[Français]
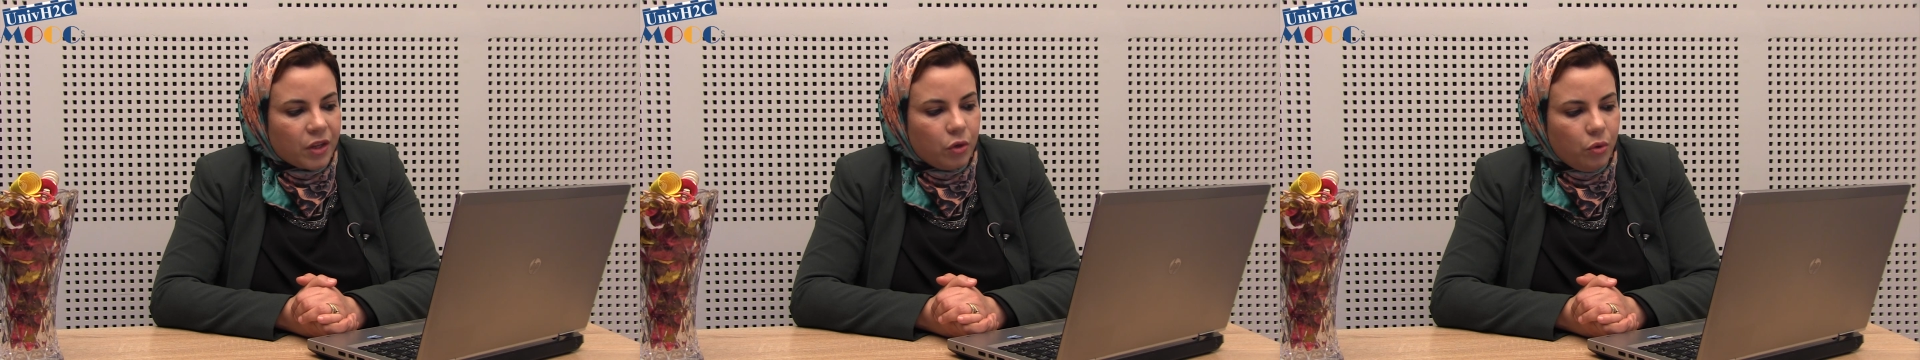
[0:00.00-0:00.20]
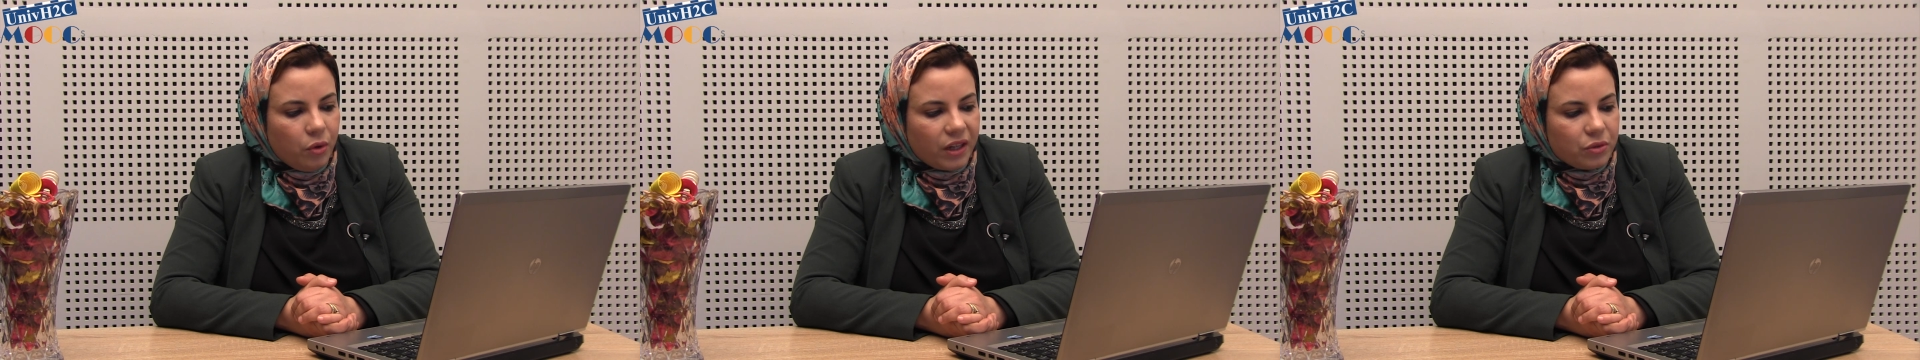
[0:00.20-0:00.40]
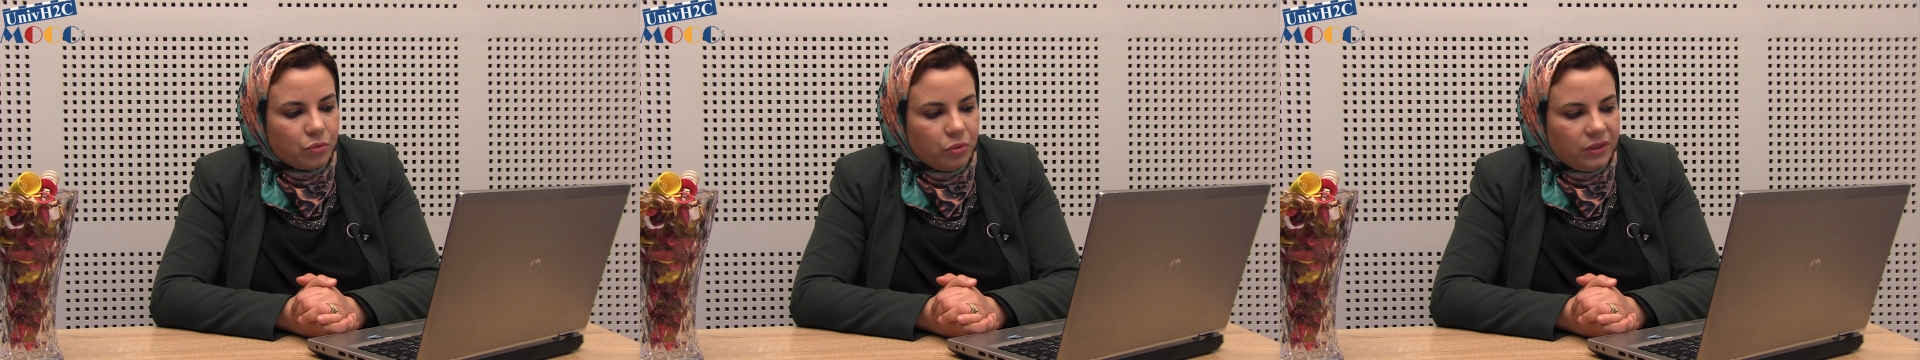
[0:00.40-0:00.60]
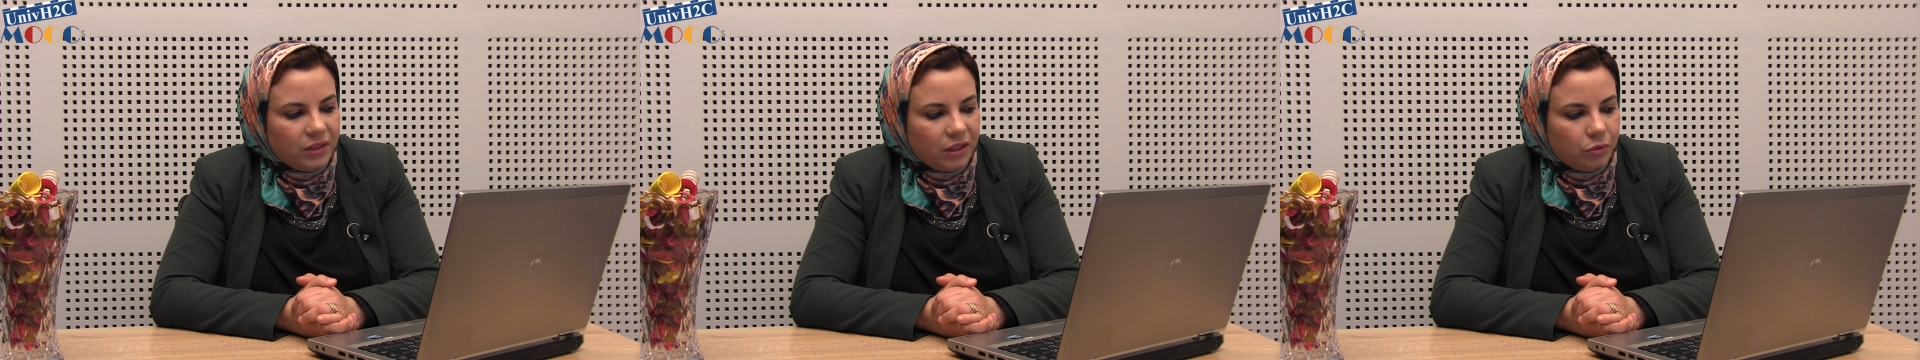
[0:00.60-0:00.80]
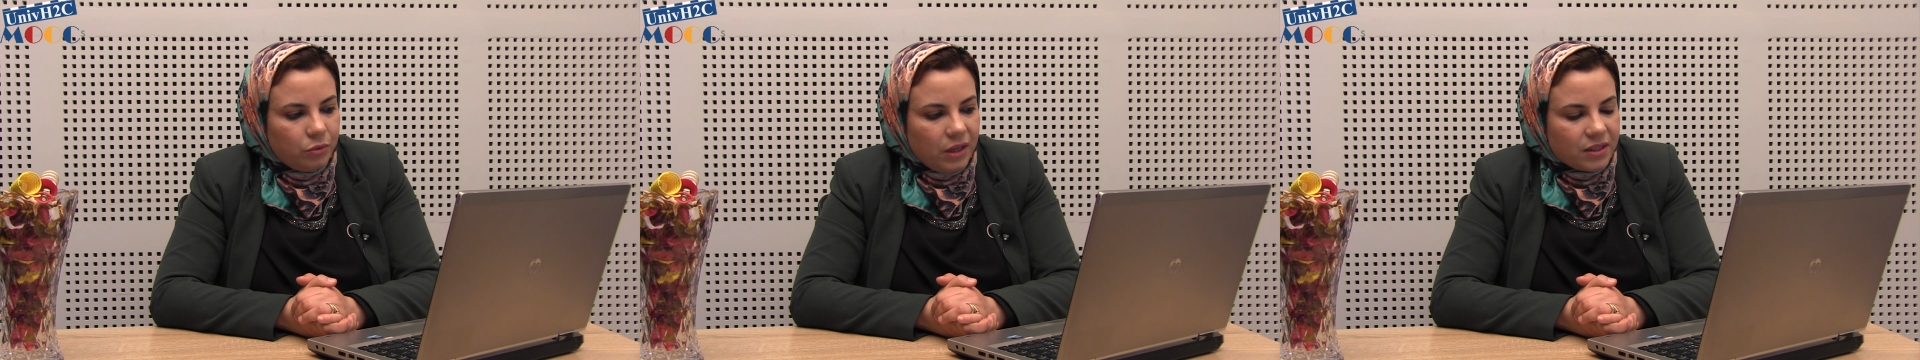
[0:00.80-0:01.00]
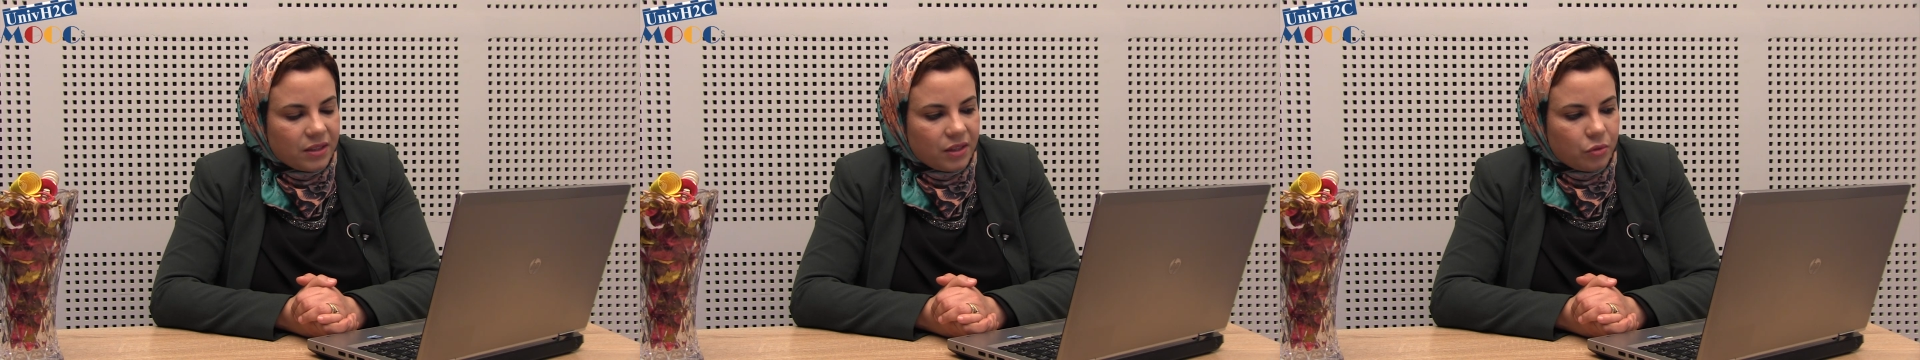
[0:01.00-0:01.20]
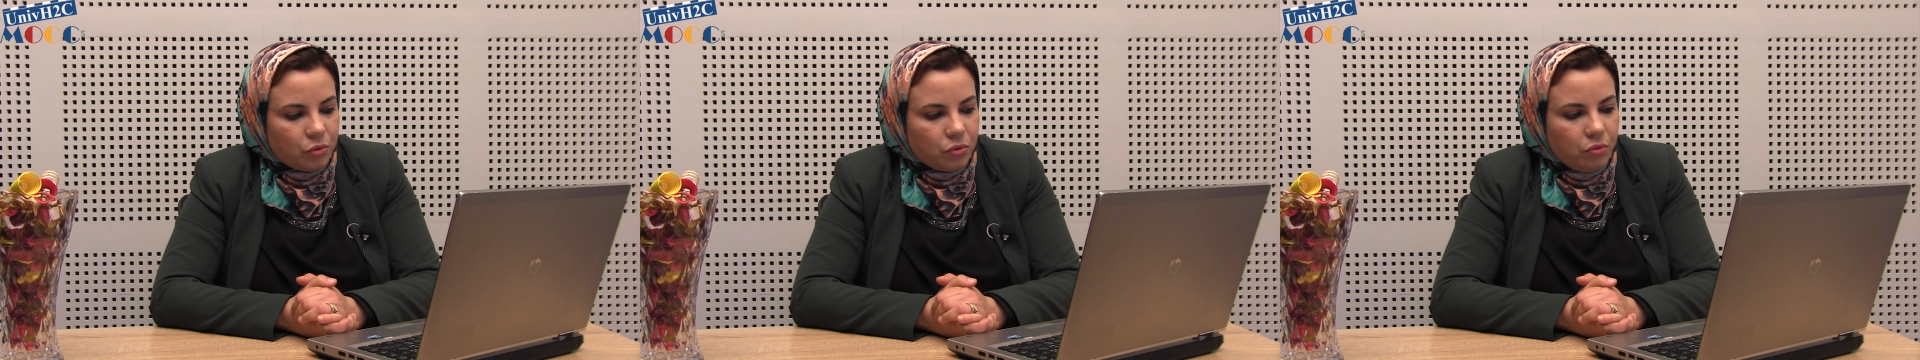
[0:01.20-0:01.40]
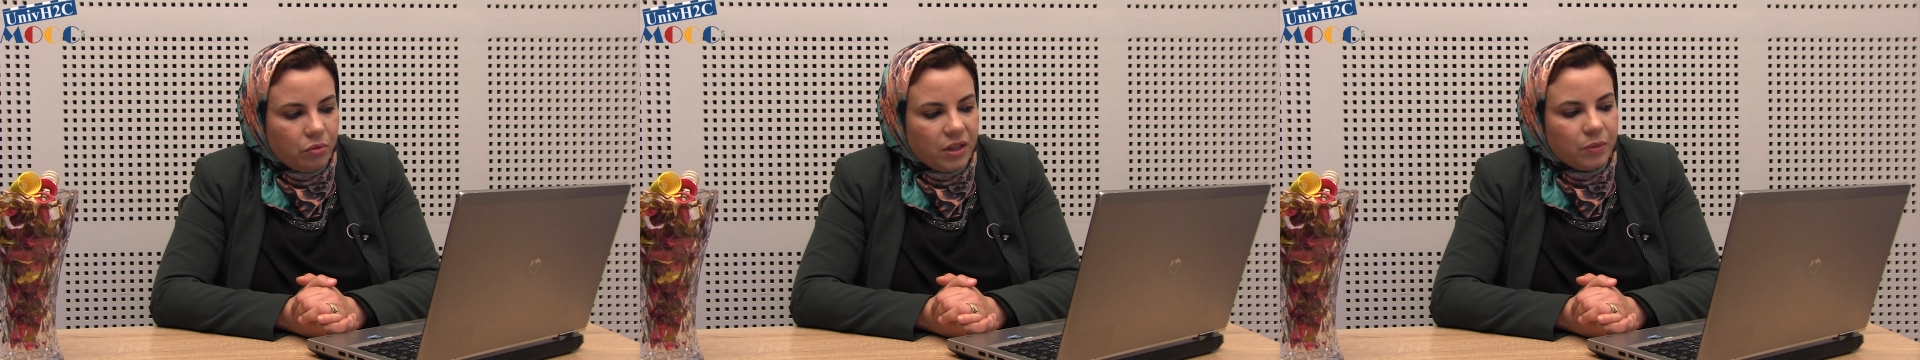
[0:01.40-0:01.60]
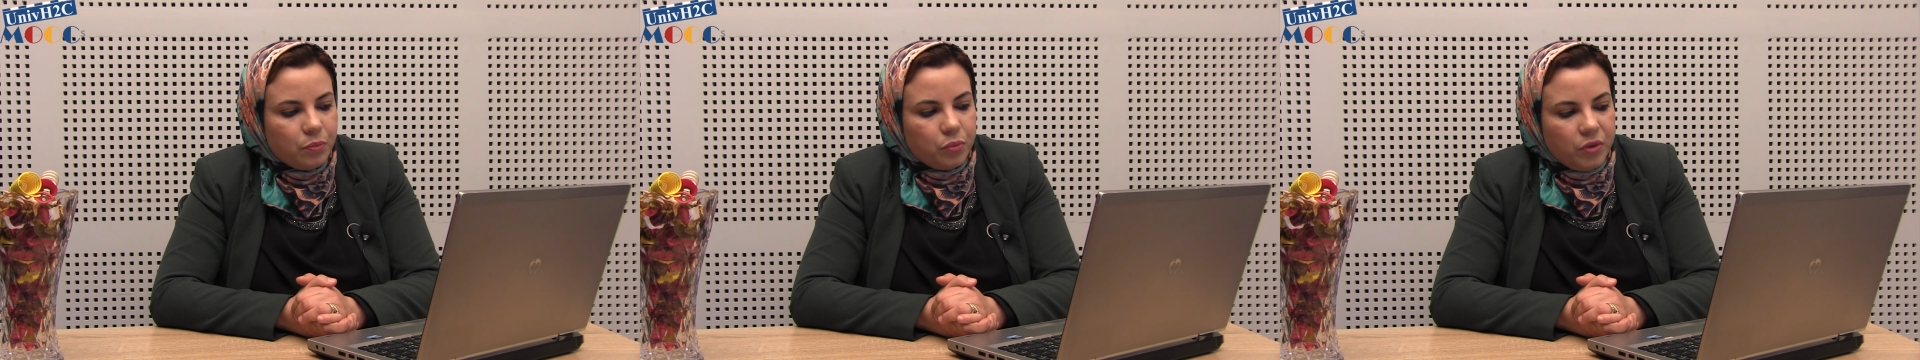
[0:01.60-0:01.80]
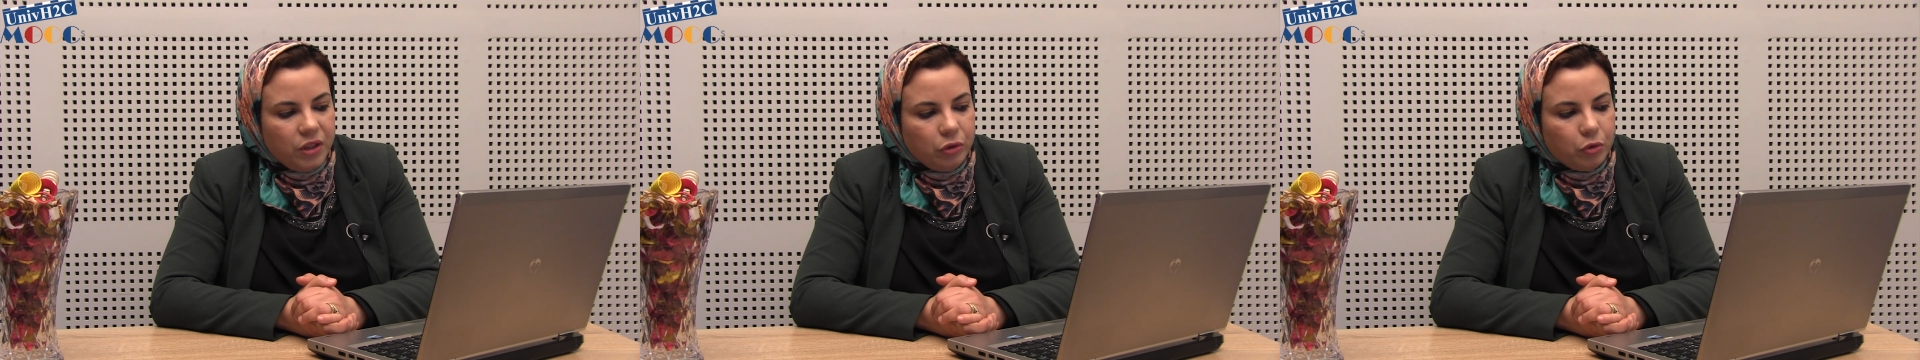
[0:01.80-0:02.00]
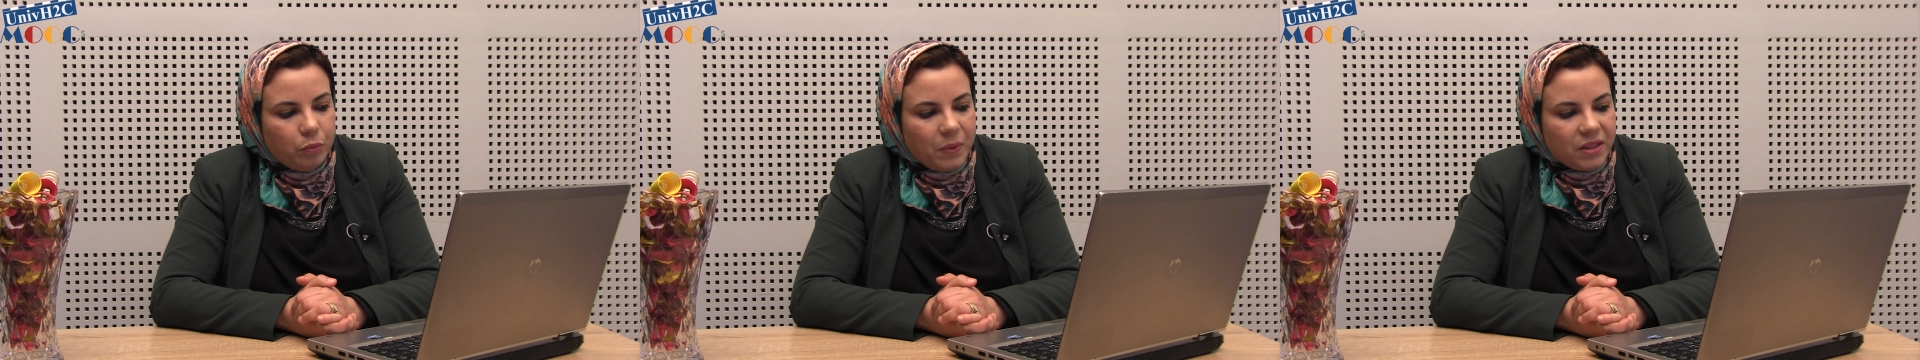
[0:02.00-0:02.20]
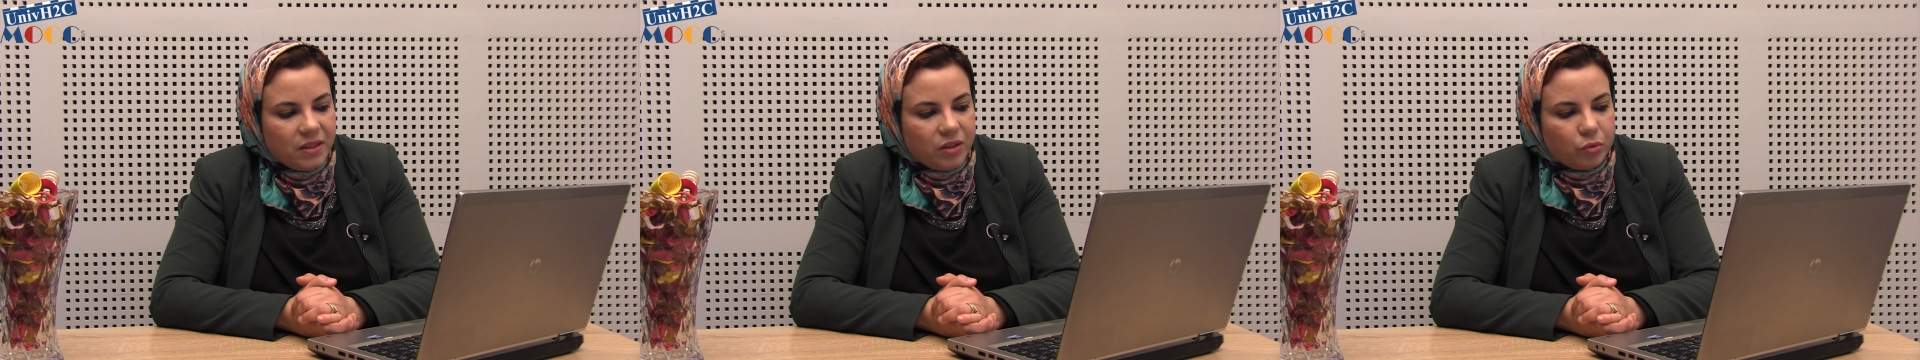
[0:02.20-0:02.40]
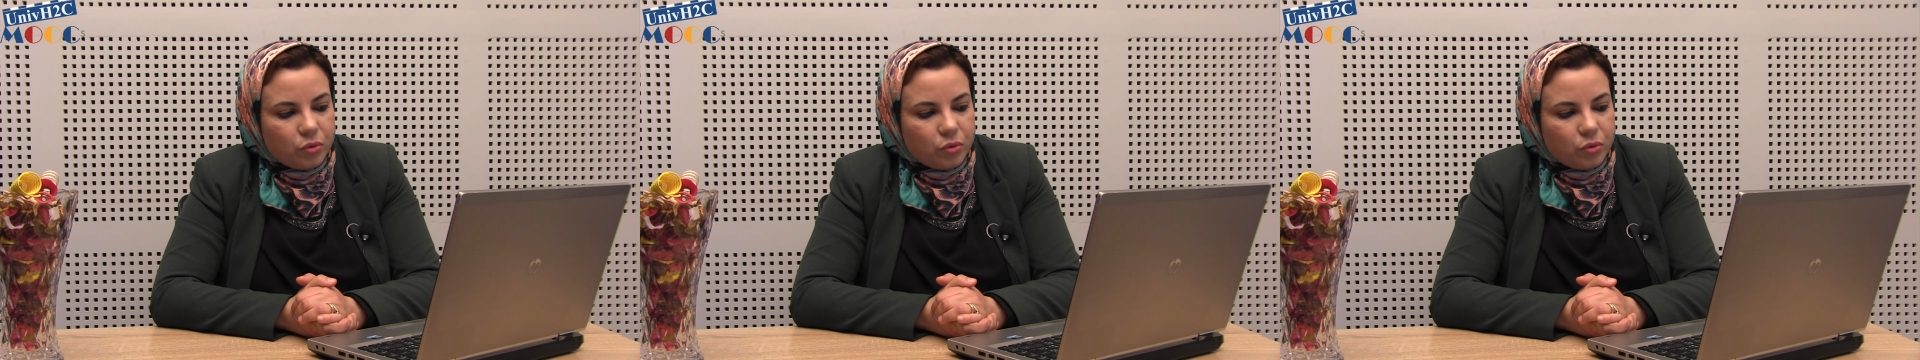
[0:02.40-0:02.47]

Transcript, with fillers: le résultat de la session et puis de passer